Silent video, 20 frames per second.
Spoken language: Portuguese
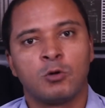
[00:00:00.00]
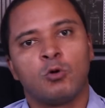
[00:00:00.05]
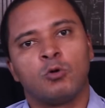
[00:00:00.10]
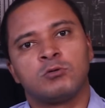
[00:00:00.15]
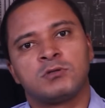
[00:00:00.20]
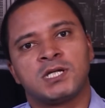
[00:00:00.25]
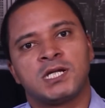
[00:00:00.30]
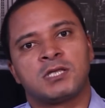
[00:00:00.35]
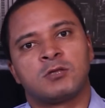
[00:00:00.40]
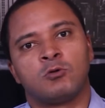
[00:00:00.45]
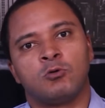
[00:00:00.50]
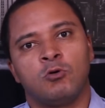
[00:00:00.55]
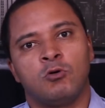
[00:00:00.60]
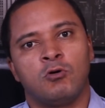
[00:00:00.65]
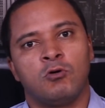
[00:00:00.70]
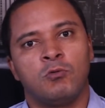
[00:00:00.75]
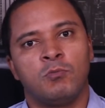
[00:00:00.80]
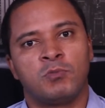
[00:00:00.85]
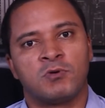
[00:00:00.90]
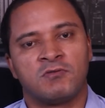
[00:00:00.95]

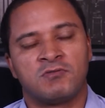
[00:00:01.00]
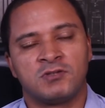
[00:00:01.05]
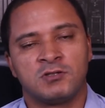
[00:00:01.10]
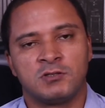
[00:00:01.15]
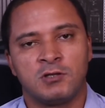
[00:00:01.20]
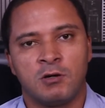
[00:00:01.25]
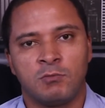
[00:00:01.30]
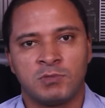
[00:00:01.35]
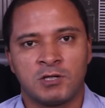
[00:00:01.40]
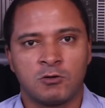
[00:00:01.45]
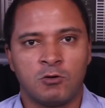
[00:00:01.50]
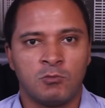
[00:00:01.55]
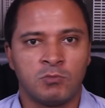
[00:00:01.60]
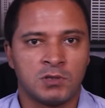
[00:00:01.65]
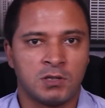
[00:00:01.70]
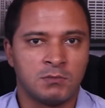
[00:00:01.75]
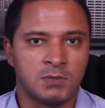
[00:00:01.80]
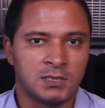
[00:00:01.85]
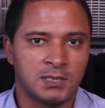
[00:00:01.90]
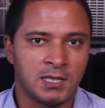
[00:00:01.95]
contratou um profissional para
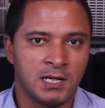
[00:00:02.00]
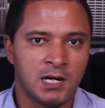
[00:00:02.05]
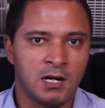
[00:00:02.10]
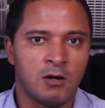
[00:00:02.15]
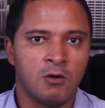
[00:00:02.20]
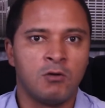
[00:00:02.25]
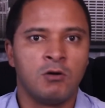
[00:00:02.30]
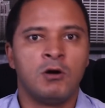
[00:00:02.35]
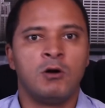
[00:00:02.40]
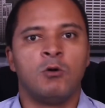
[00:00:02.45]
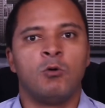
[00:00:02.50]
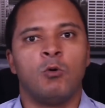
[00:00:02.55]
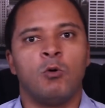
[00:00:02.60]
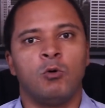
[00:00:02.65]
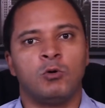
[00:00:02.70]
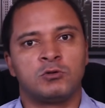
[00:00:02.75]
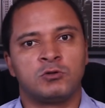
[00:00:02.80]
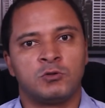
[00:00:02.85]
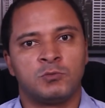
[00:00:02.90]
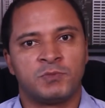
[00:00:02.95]
comprar o material,
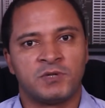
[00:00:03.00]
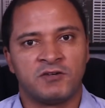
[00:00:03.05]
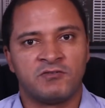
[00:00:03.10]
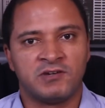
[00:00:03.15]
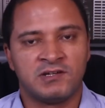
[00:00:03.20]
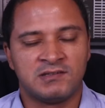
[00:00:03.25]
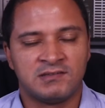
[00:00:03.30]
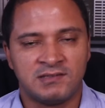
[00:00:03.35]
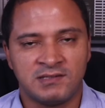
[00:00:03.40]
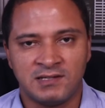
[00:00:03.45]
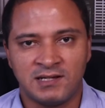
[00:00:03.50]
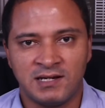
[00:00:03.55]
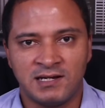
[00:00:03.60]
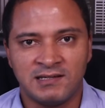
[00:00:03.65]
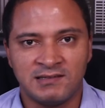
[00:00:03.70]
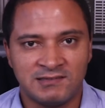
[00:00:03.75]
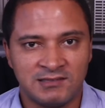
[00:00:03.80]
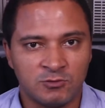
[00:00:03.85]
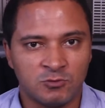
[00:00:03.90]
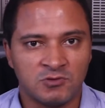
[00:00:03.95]
outro para fazer a
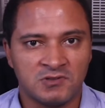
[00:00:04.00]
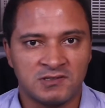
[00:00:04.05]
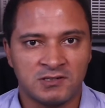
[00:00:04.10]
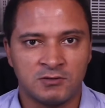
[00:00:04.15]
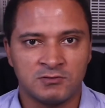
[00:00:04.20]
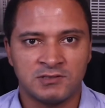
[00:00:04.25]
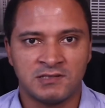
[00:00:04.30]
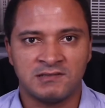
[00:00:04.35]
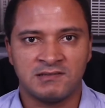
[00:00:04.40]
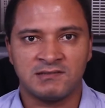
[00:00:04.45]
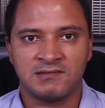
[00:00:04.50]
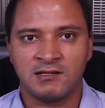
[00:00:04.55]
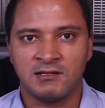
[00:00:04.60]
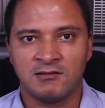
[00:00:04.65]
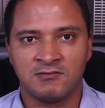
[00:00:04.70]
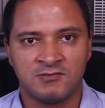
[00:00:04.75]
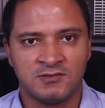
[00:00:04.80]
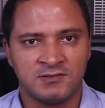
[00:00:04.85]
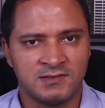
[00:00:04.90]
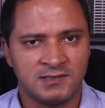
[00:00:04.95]
execução das
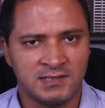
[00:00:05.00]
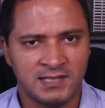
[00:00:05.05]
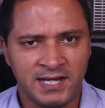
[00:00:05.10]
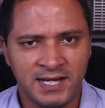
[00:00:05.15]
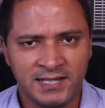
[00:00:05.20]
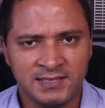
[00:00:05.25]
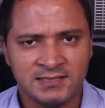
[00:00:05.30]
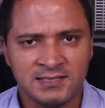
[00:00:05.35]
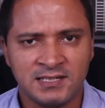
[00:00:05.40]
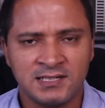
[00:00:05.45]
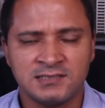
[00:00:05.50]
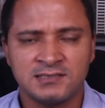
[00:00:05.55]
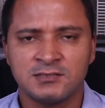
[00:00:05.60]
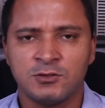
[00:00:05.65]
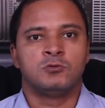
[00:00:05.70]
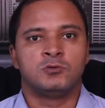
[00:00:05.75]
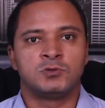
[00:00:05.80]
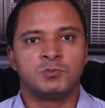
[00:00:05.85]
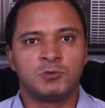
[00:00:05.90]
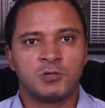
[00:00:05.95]
instalações elétricas.
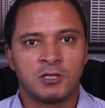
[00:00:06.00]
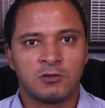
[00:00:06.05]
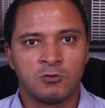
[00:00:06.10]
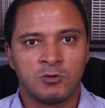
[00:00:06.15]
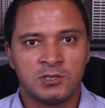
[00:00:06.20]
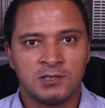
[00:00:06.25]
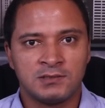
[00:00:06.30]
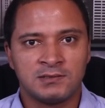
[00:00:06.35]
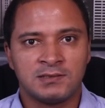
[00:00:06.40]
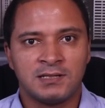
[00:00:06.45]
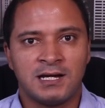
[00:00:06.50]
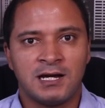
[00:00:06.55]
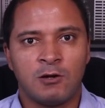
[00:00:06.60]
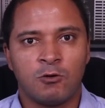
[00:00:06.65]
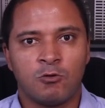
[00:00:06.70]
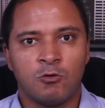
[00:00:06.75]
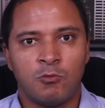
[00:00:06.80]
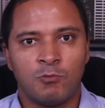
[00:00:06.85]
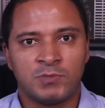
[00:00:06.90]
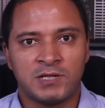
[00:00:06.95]
Os moradores, ao
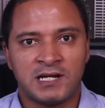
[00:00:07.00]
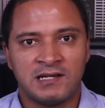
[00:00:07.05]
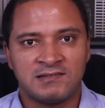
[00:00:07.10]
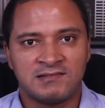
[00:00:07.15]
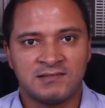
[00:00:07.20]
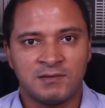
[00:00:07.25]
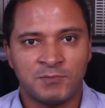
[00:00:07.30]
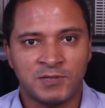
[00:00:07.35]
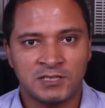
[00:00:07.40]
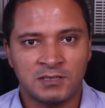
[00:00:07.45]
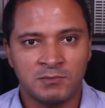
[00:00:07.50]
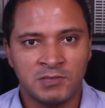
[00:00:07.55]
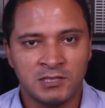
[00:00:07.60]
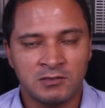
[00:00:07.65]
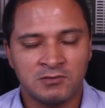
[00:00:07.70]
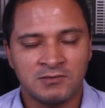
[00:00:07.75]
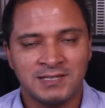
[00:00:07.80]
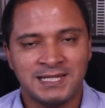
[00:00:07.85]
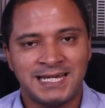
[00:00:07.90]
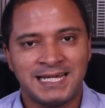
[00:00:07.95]
comprar esses
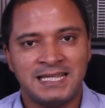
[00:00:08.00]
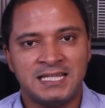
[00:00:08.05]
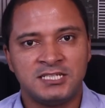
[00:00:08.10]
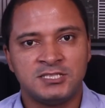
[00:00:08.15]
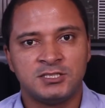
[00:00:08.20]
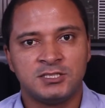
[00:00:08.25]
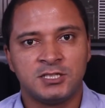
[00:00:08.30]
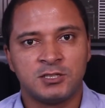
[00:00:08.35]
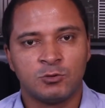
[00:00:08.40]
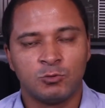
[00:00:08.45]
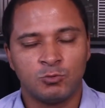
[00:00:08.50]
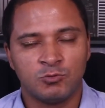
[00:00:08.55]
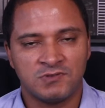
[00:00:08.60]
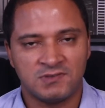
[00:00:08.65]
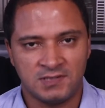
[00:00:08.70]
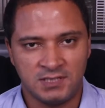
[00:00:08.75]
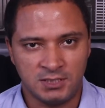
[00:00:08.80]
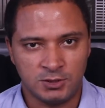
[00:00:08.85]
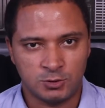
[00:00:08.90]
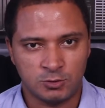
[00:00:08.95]
apartamentos, elegeram um
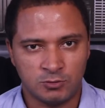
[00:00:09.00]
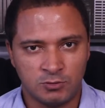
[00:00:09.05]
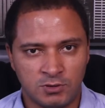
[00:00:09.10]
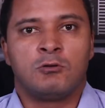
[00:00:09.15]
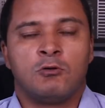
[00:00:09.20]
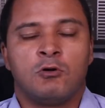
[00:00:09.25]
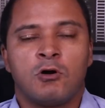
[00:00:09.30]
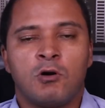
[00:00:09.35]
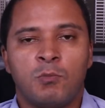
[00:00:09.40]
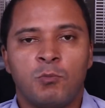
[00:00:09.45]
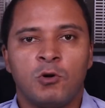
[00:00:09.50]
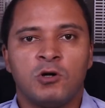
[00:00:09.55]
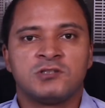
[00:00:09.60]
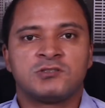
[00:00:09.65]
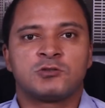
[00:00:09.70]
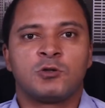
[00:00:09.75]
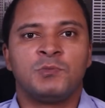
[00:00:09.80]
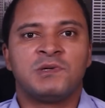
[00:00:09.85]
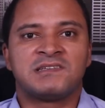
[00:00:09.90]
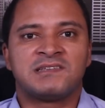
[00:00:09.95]
síndico. Logo após,
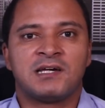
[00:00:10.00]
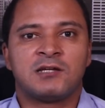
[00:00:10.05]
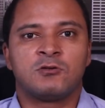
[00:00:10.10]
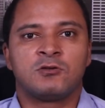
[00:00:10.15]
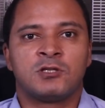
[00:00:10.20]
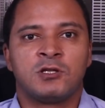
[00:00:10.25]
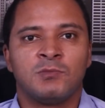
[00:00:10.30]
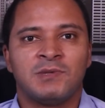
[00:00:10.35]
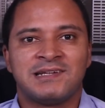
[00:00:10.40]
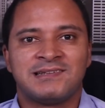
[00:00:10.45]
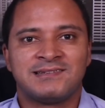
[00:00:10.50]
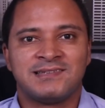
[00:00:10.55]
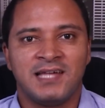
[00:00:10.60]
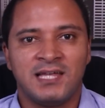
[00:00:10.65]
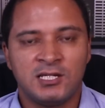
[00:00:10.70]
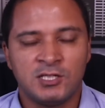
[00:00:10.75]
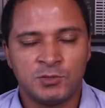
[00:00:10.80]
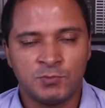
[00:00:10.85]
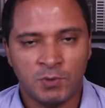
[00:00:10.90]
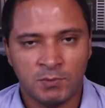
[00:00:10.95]
começaram a ter uma
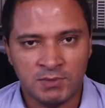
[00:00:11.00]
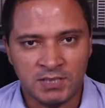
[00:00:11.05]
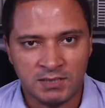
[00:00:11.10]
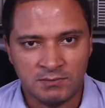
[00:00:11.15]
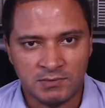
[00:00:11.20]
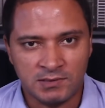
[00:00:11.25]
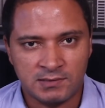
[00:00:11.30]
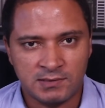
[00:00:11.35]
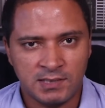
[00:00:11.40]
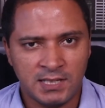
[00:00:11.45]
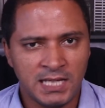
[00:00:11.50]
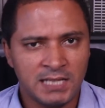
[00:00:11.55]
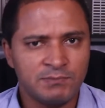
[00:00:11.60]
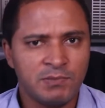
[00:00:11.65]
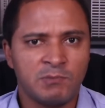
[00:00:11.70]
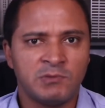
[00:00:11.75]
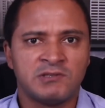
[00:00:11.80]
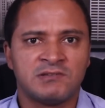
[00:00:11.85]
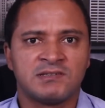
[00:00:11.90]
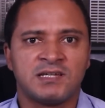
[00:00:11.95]
série de problemas:
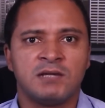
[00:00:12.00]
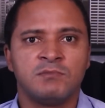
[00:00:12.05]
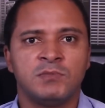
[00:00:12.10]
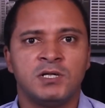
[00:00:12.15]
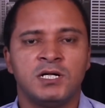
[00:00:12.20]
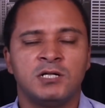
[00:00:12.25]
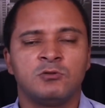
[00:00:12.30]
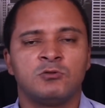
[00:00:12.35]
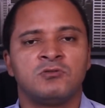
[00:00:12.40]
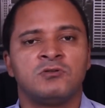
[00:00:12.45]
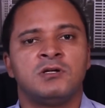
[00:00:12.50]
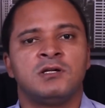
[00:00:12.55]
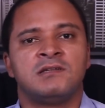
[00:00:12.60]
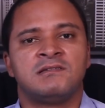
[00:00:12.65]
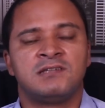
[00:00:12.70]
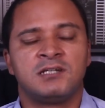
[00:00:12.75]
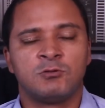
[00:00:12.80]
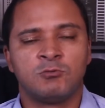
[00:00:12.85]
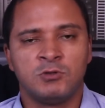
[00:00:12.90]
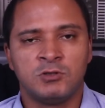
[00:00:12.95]
equipamentos queimando,
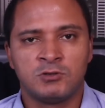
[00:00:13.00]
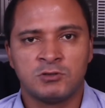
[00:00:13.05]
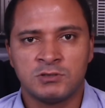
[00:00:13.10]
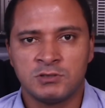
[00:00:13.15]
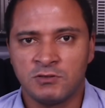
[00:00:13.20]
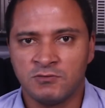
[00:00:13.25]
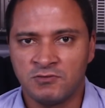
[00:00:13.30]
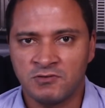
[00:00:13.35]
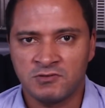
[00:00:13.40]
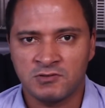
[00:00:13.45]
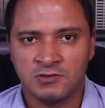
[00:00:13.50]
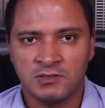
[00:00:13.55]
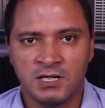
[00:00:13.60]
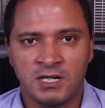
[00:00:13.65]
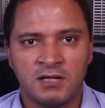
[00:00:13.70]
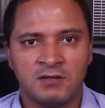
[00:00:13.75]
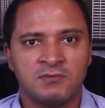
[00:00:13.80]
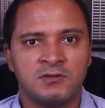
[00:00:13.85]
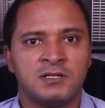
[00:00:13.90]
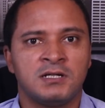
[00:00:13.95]
circuito que não
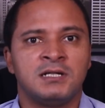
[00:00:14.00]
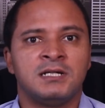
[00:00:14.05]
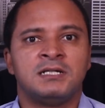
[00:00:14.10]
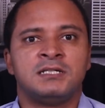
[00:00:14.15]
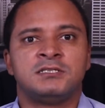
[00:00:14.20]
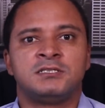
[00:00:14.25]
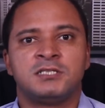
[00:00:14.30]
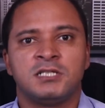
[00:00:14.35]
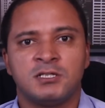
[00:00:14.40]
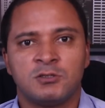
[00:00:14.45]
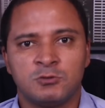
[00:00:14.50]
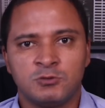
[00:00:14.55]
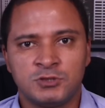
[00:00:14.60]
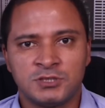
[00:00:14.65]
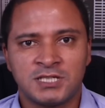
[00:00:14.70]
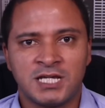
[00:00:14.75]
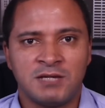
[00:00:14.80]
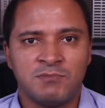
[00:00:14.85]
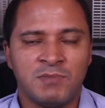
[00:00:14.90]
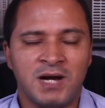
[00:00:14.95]
funcionava, cheiro de
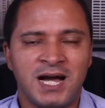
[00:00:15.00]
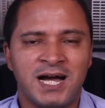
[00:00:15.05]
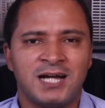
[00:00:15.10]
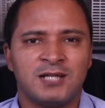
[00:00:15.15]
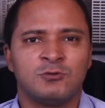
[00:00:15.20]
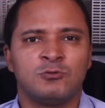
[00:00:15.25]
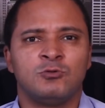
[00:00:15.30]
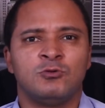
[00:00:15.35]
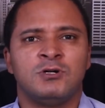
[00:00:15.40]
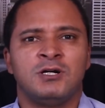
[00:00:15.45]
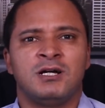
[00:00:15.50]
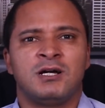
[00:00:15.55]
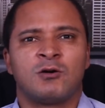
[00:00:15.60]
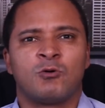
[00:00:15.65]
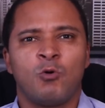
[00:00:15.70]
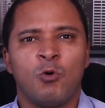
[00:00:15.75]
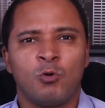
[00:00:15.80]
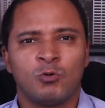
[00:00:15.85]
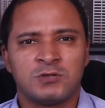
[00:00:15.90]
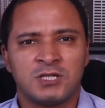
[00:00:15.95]
queimado,
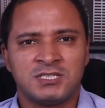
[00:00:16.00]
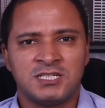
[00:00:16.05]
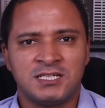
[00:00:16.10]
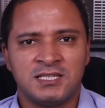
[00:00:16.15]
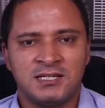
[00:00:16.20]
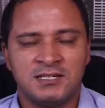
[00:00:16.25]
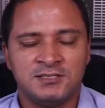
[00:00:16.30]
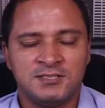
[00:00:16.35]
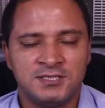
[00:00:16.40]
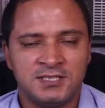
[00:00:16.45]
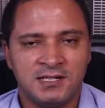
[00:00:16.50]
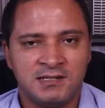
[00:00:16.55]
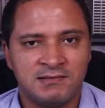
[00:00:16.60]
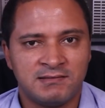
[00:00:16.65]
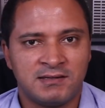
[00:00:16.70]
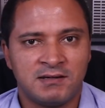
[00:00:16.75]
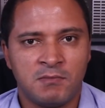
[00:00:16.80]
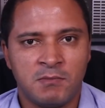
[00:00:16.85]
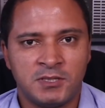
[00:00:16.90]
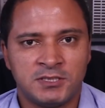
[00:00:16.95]
conta de energia
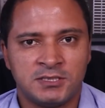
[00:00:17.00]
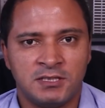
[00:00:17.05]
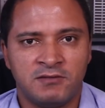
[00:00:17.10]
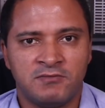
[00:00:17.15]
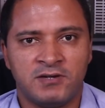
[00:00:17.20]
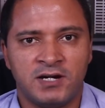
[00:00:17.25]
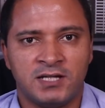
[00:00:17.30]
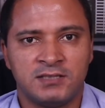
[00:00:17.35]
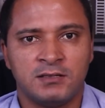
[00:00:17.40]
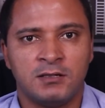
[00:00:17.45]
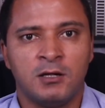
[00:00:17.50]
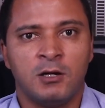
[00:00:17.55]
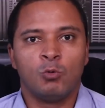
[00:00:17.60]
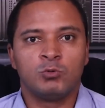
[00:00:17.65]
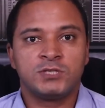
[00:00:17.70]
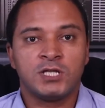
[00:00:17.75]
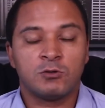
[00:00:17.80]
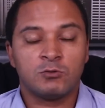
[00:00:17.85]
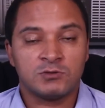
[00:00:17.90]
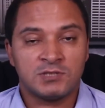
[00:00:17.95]
extremamente elevada. O
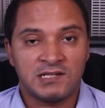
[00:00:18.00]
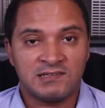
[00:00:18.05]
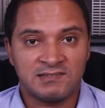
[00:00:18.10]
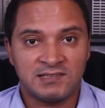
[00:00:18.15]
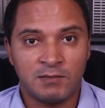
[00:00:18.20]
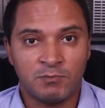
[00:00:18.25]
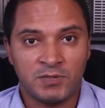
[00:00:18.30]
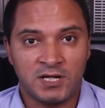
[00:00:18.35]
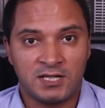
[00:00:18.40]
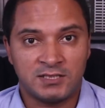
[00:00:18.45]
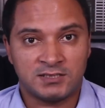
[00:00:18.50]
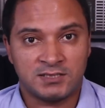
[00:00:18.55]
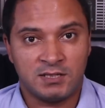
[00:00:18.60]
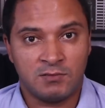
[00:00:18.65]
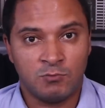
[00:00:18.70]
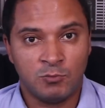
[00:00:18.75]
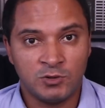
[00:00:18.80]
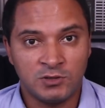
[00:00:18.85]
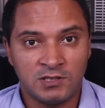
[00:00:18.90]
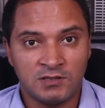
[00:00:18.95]
que acontece na prática?
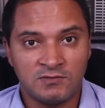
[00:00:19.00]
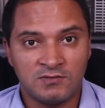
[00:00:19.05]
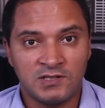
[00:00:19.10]
Muitas